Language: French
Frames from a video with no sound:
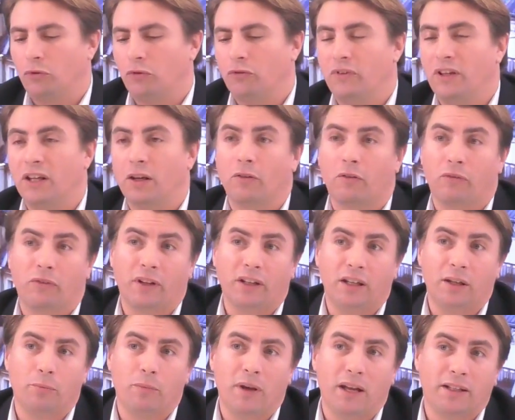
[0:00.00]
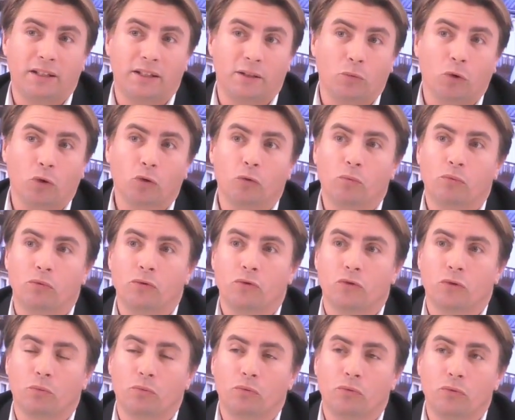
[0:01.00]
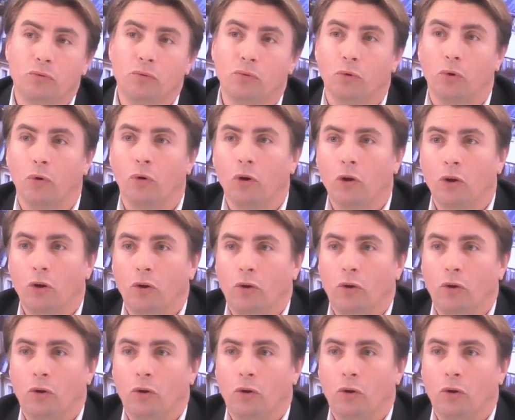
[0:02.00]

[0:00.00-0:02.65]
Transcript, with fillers: pour devenir en fait des bâtiments de plus en plus euh,